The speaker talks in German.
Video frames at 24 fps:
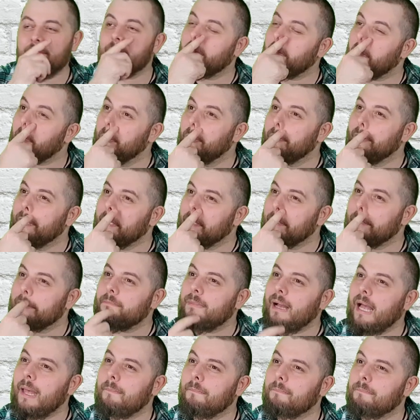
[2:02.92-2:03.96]
wir doch übrigens
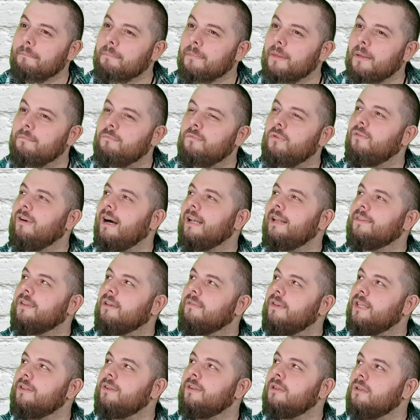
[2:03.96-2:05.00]
beim, wo war das
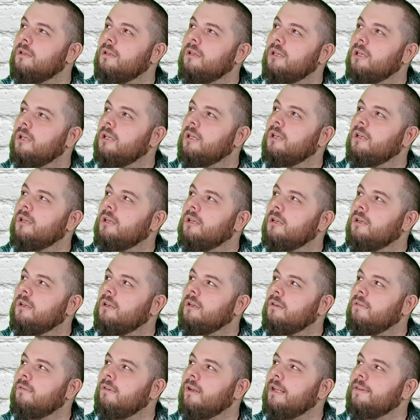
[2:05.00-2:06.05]
gewesen?
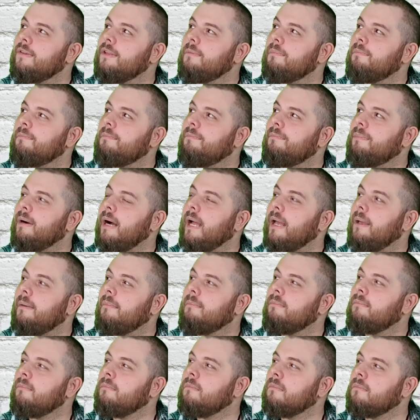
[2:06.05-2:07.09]
War das nicht
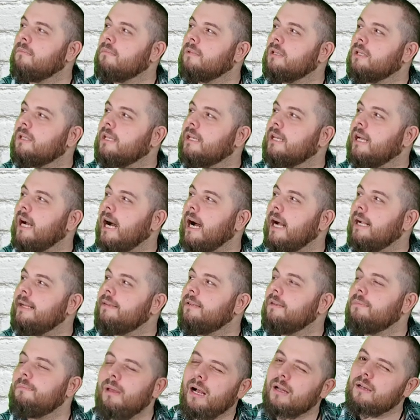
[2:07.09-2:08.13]
beim
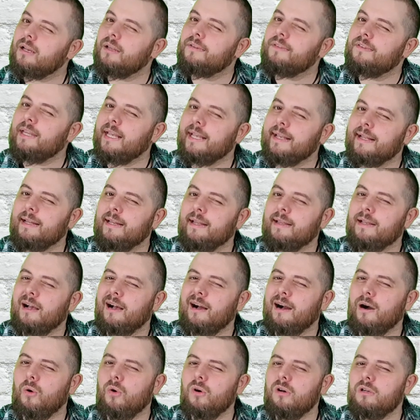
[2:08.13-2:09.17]
Karlsberg tatsächlich
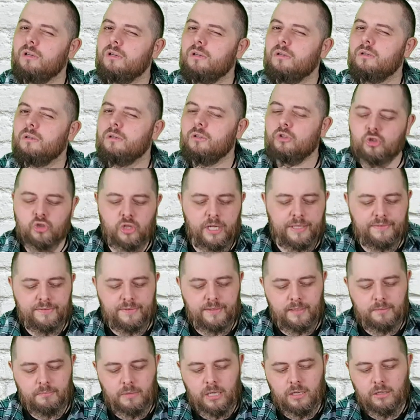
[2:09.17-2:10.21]
auch? Schätze
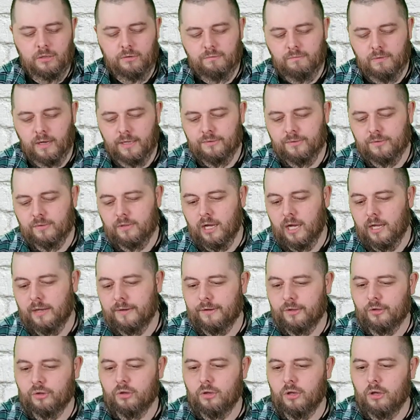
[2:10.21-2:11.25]
ich mal, ich weiß gar nicht.